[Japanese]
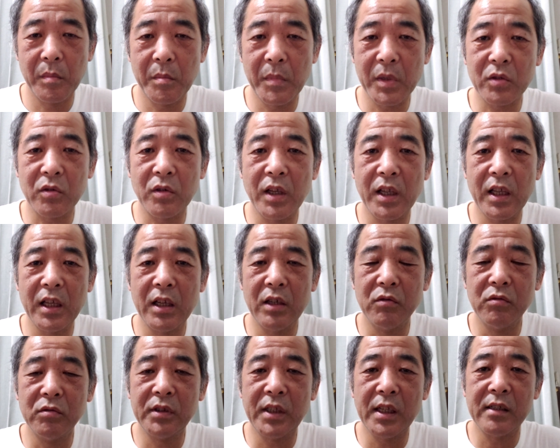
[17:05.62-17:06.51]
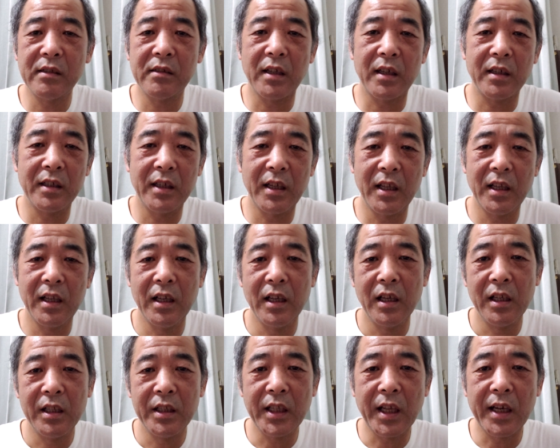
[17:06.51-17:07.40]
まあそれ、運転手さんね、
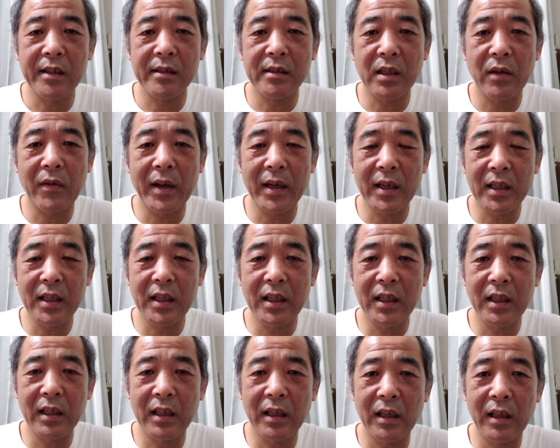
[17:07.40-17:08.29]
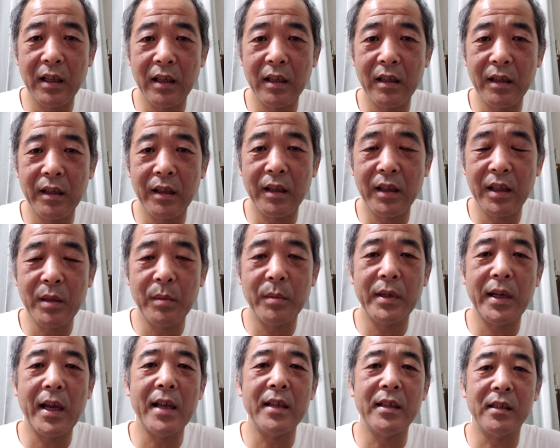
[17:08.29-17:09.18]
何したわけで、で
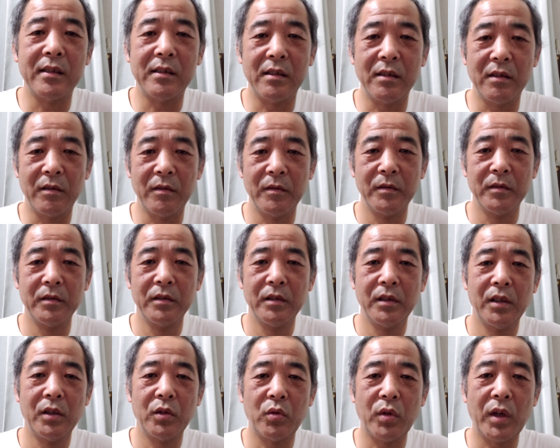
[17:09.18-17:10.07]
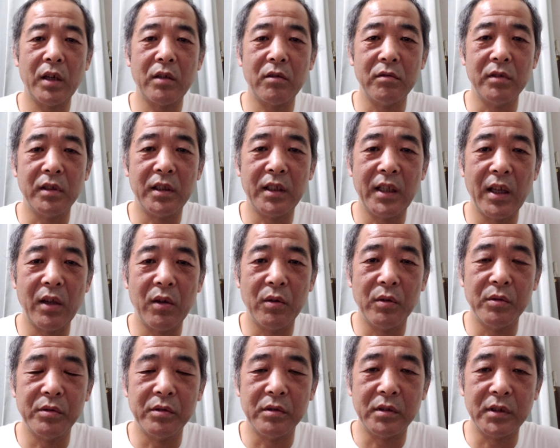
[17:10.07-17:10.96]
もないんですよ。トラックに手
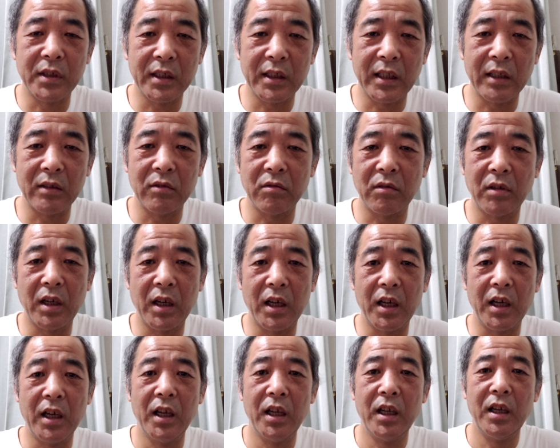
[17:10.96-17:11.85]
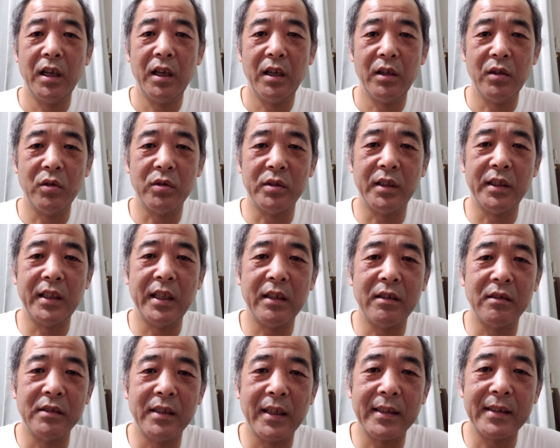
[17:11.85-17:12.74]
を振っただとか、乗せ
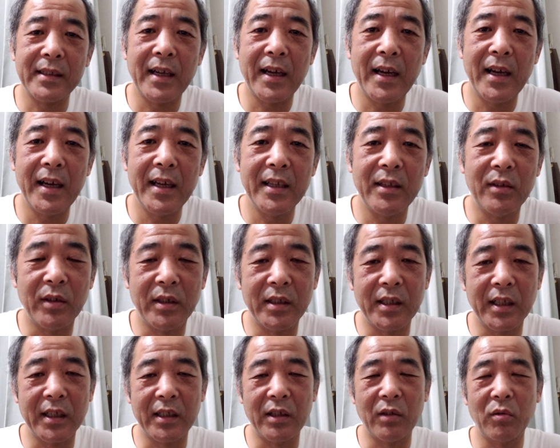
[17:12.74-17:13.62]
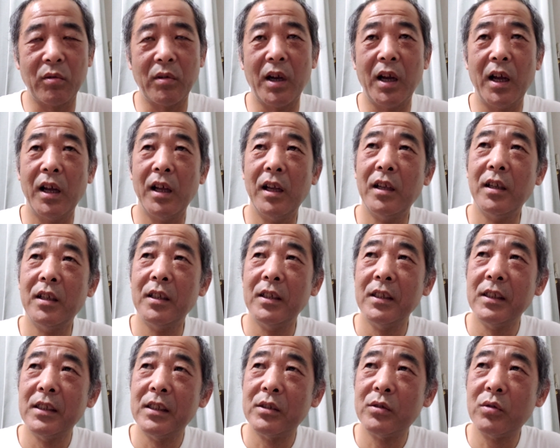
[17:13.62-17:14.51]
てくださいと来たとか、
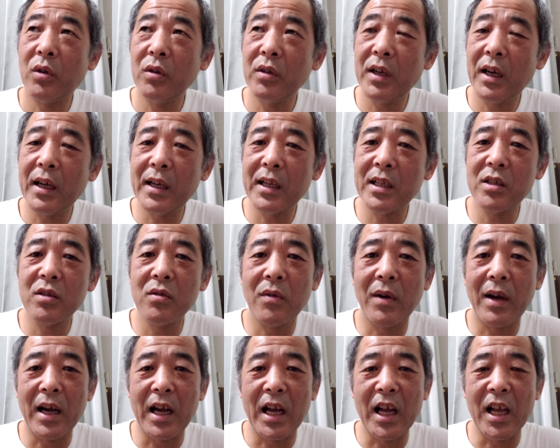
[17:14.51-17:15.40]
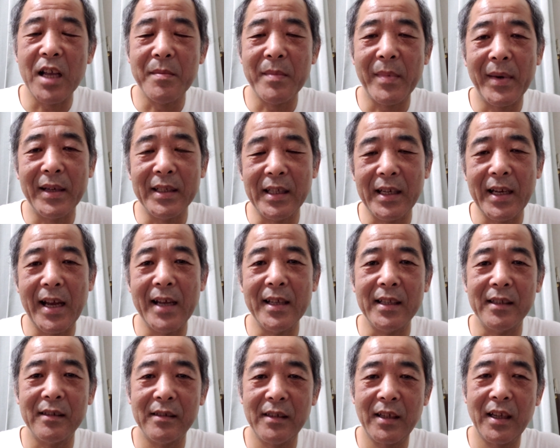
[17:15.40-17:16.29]
そういう話は今までない
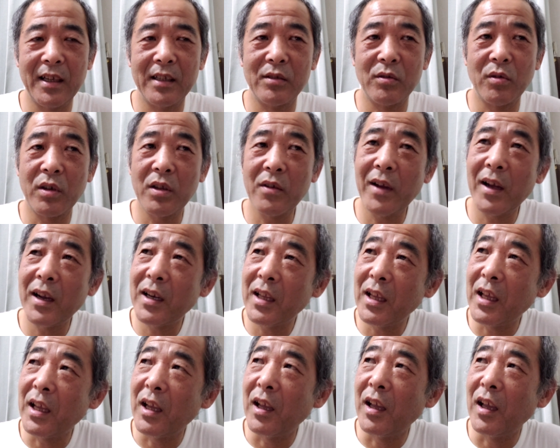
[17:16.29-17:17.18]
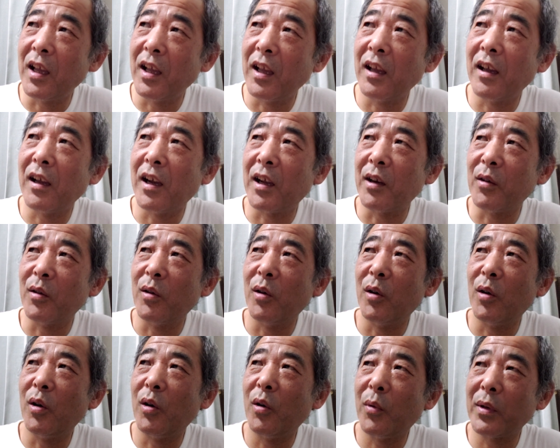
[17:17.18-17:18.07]
ですね。それはね、あ
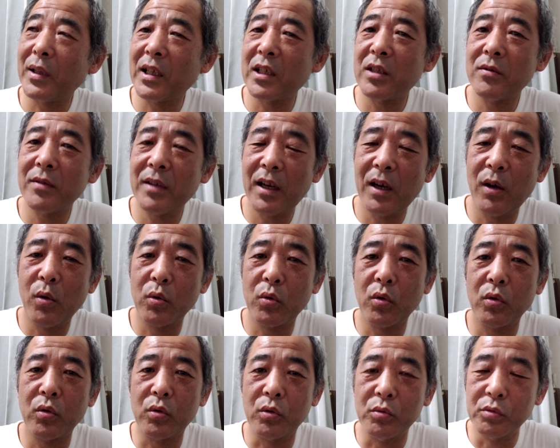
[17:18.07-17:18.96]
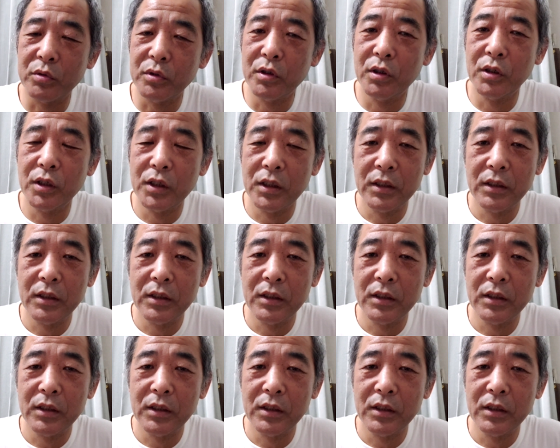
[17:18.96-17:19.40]
の、私はほとんどう、